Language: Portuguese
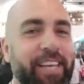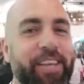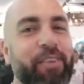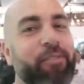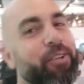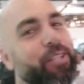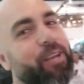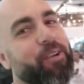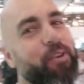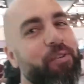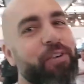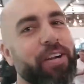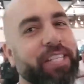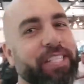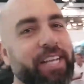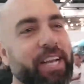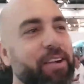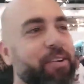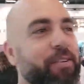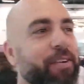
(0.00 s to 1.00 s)
e eu vou ter que
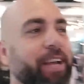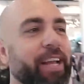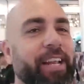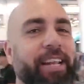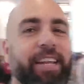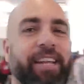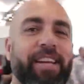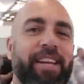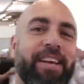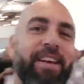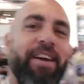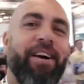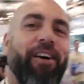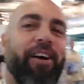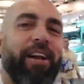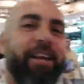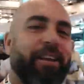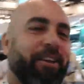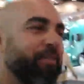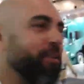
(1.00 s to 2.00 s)
conversar com ele.
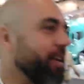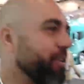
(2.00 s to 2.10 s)
Olha que eu